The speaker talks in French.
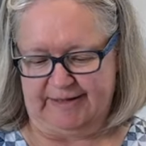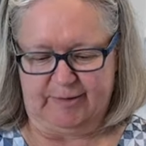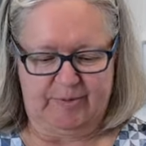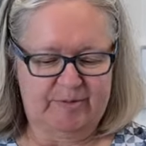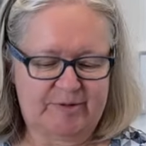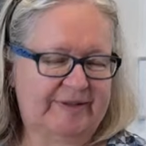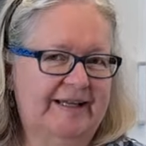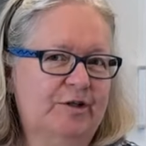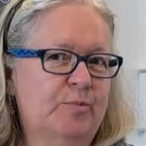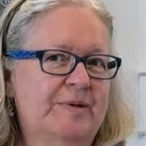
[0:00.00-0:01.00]
n'ont pas besoin
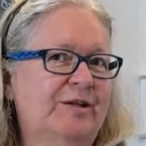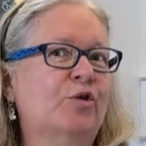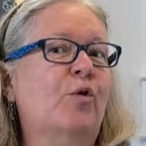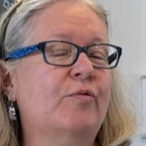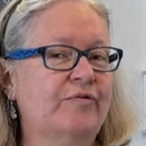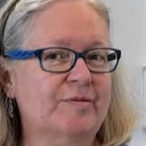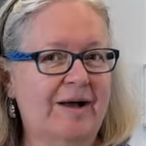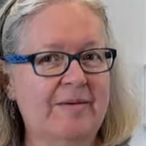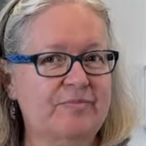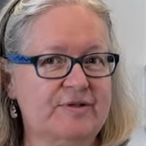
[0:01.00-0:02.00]
d'être coupées trop
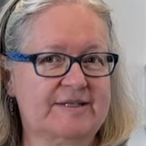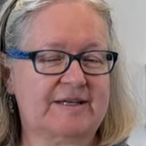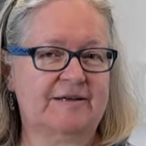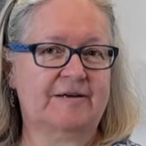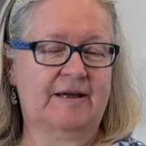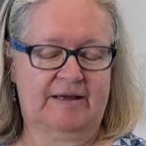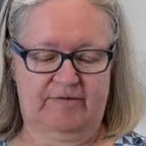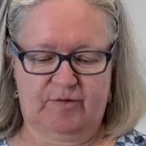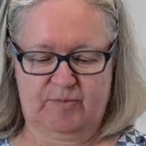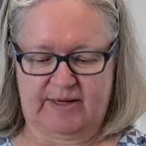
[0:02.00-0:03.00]
finement puisqu'elles
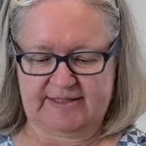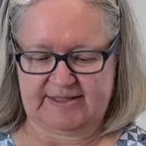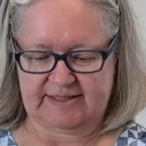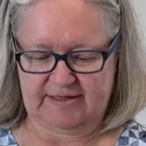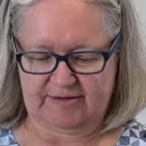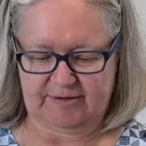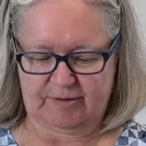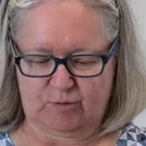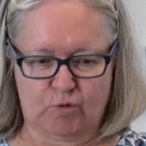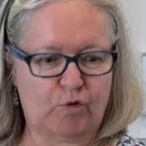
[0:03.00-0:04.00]
vont passer euh,
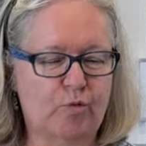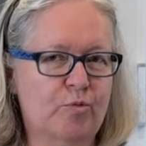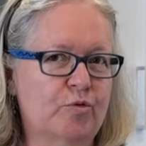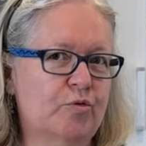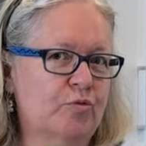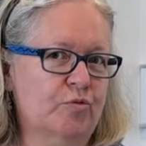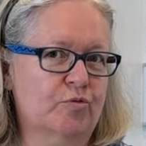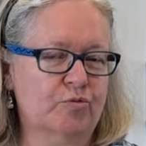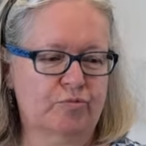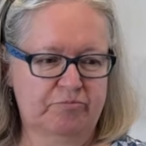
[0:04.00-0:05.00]
au robot
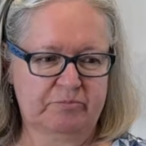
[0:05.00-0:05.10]
ou